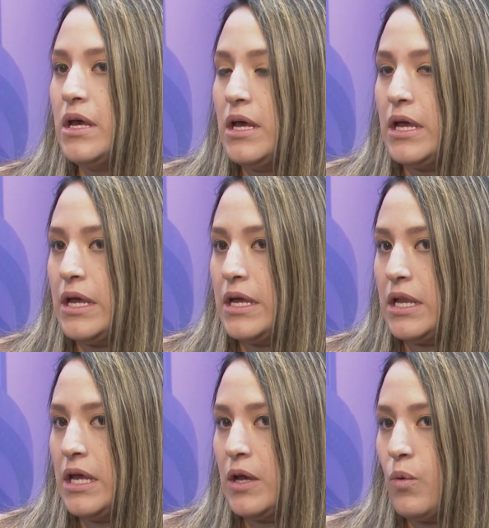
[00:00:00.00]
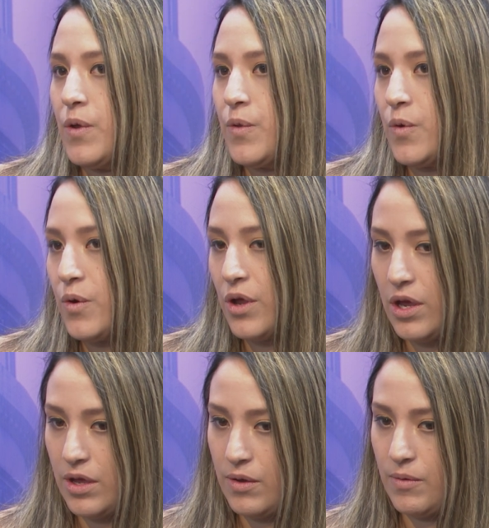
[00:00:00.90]
En Ecuador,
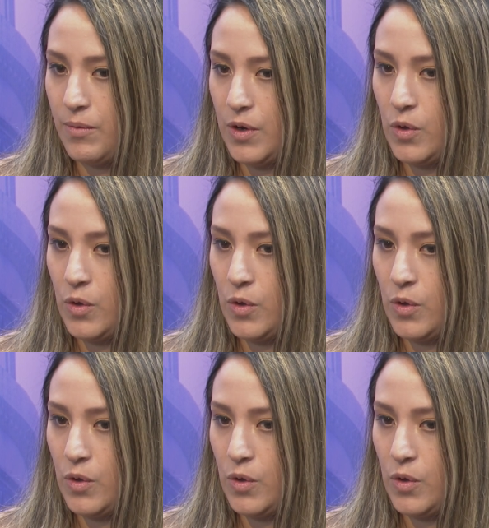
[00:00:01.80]
eh, bueno,